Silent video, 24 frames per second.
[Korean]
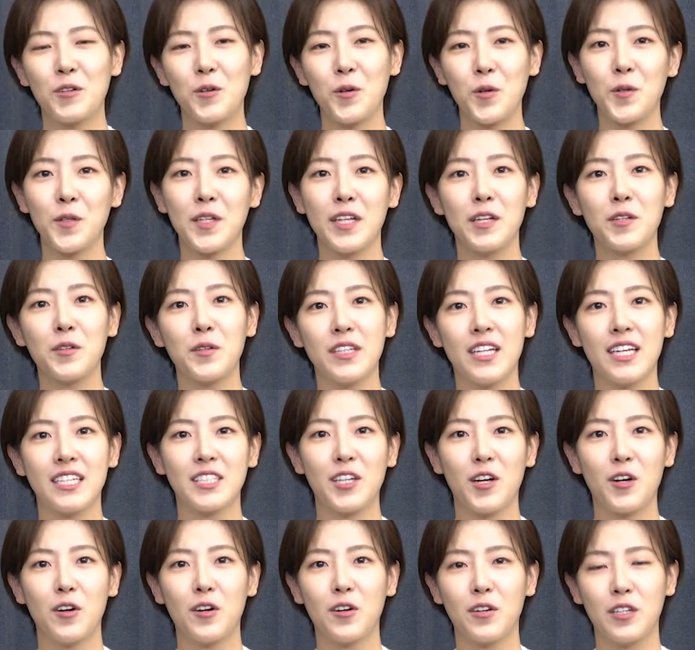코로나로
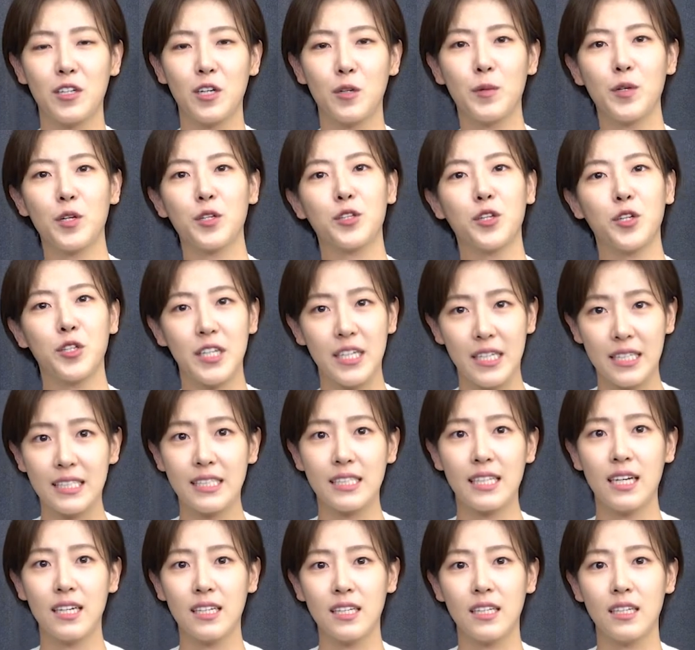인해서 잃어버렸던
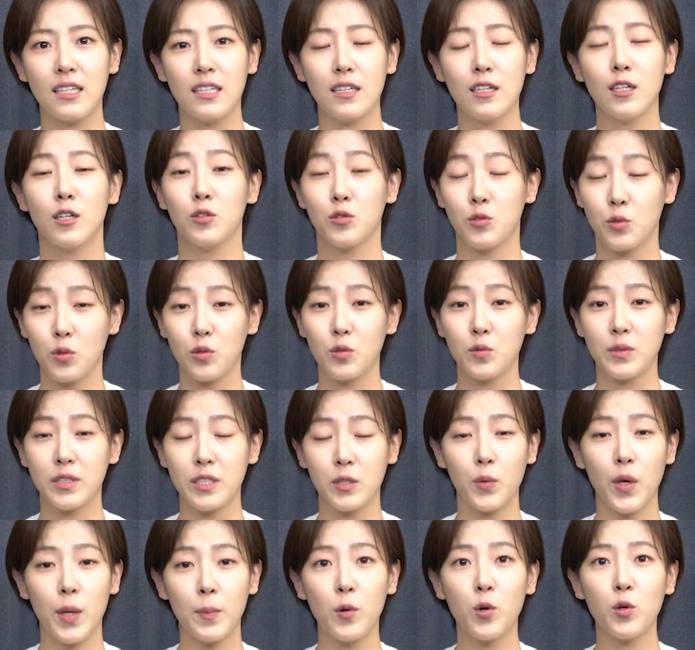일상이
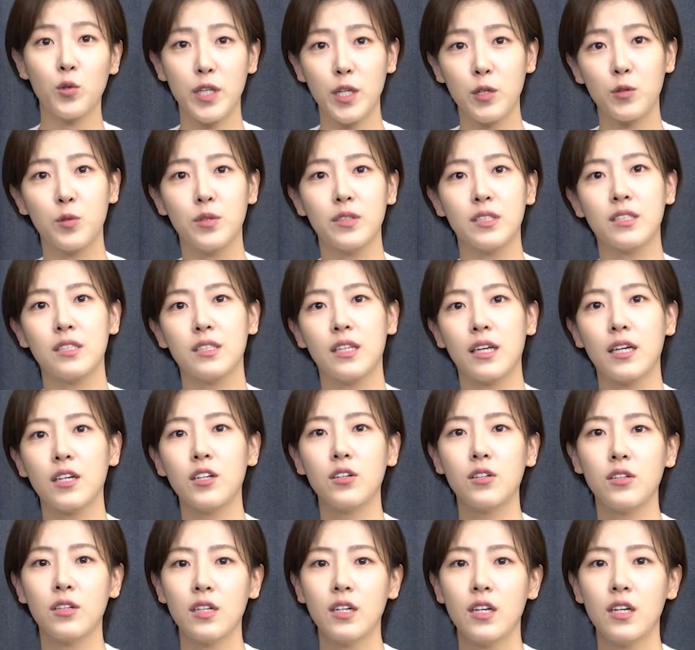조금씩 회복되고 있는데요.